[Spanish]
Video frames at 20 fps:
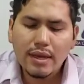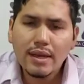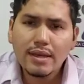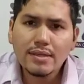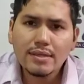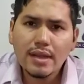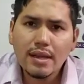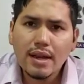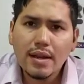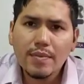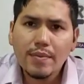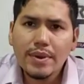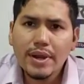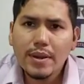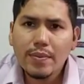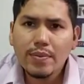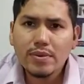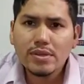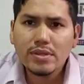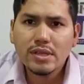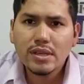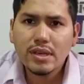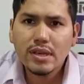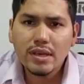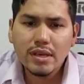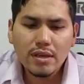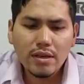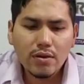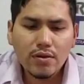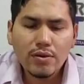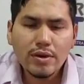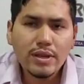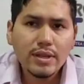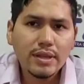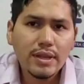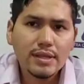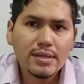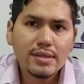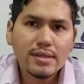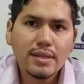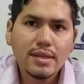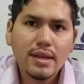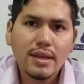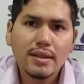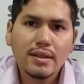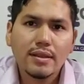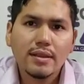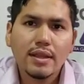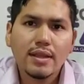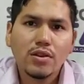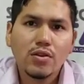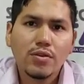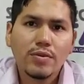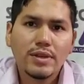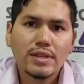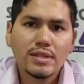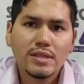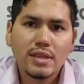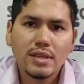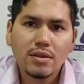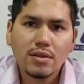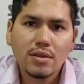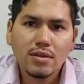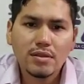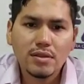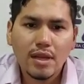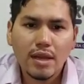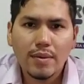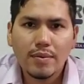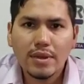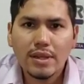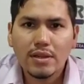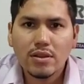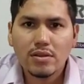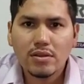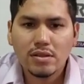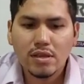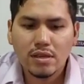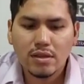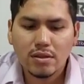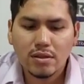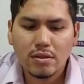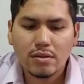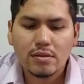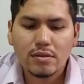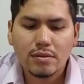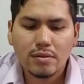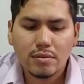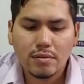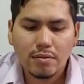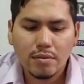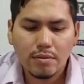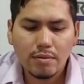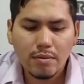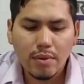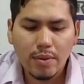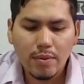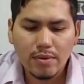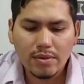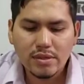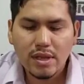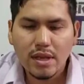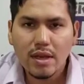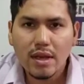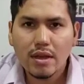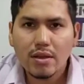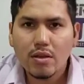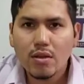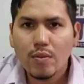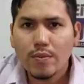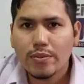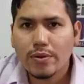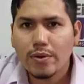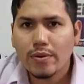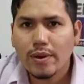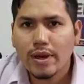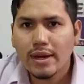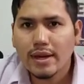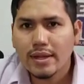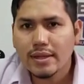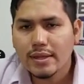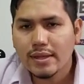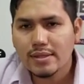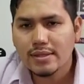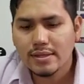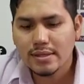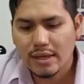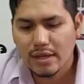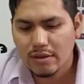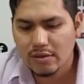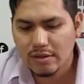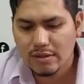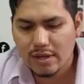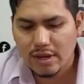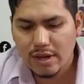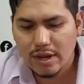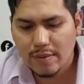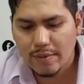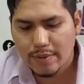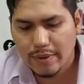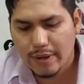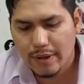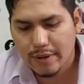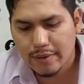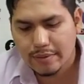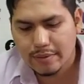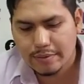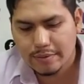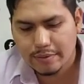Esta lámpara posee una intensidad de 900 a 1200. Vamos a comprobar la intensidad de nuestra lámpara.